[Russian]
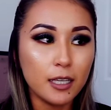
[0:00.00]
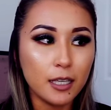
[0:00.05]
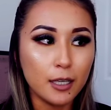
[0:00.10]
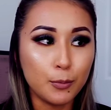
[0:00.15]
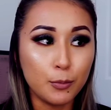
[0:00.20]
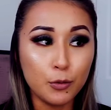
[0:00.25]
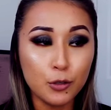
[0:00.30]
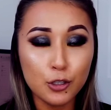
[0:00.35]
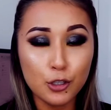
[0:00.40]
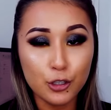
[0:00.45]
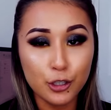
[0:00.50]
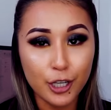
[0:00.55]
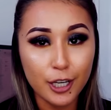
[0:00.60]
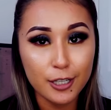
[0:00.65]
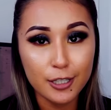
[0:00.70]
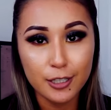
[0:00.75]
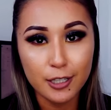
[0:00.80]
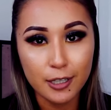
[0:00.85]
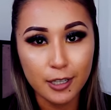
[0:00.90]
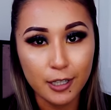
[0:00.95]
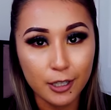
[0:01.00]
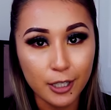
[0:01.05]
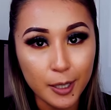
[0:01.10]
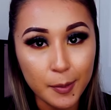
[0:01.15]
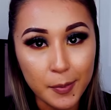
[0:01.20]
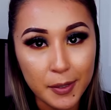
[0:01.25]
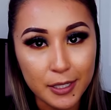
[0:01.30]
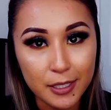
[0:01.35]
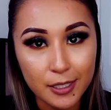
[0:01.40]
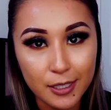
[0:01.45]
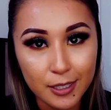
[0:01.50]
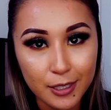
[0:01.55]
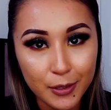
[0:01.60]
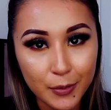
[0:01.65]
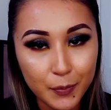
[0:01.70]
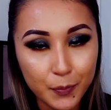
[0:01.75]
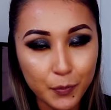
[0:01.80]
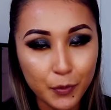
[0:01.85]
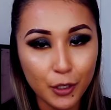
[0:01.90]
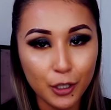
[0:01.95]
Ты будешь есть это три месяца,
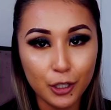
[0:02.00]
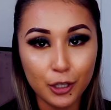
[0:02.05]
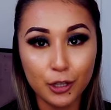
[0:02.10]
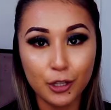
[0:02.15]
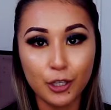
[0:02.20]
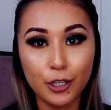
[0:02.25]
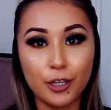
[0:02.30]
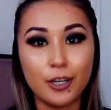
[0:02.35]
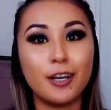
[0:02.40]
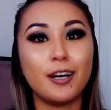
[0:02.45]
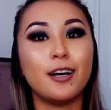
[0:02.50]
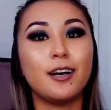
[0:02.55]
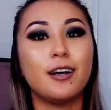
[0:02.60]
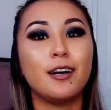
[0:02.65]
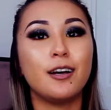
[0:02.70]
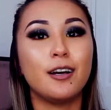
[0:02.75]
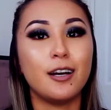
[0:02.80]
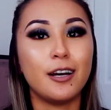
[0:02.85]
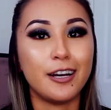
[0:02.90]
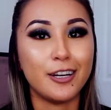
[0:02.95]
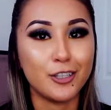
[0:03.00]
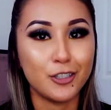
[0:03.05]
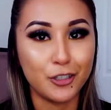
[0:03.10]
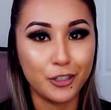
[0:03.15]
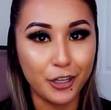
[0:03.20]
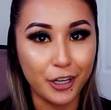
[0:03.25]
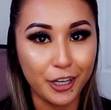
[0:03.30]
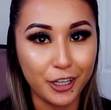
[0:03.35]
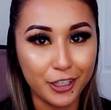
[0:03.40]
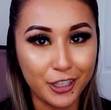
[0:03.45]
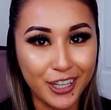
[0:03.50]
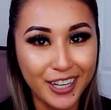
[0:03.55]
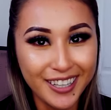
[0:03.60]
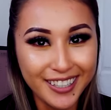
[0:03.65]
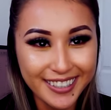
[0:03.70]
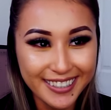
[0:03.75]
и ты ожиреешь.